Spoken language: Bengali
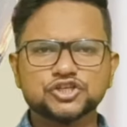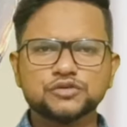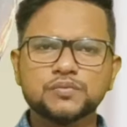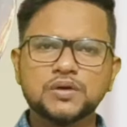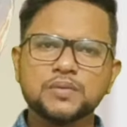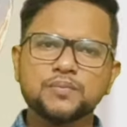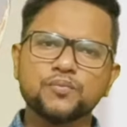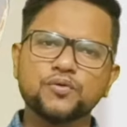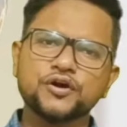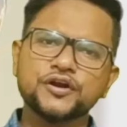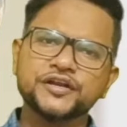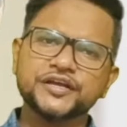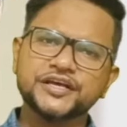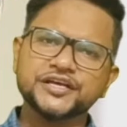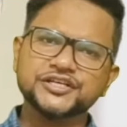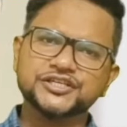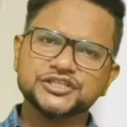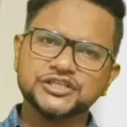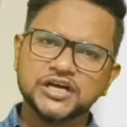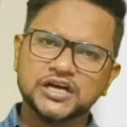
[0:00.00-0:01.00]
তাই এ সময়
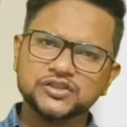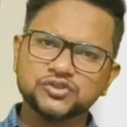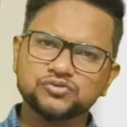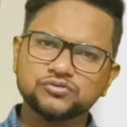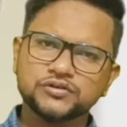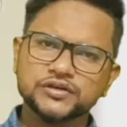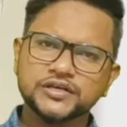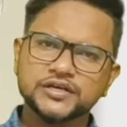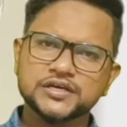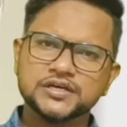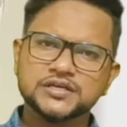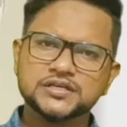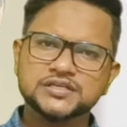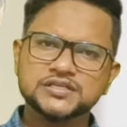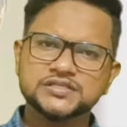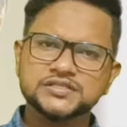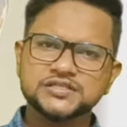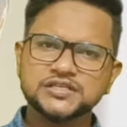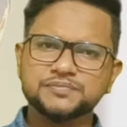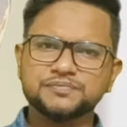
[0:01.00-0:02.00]
মনকে শান্ত রেখে
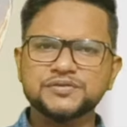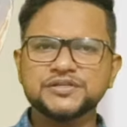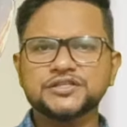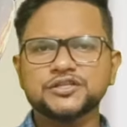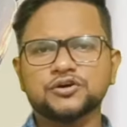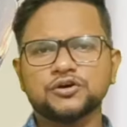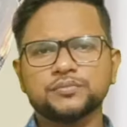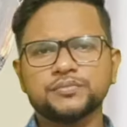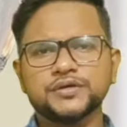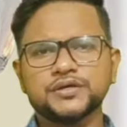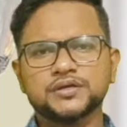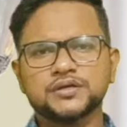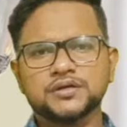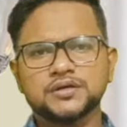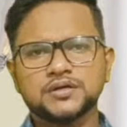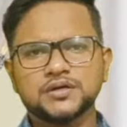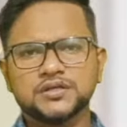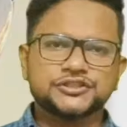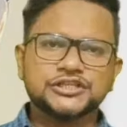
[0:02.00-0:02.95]
স্টেপ নিতে হবে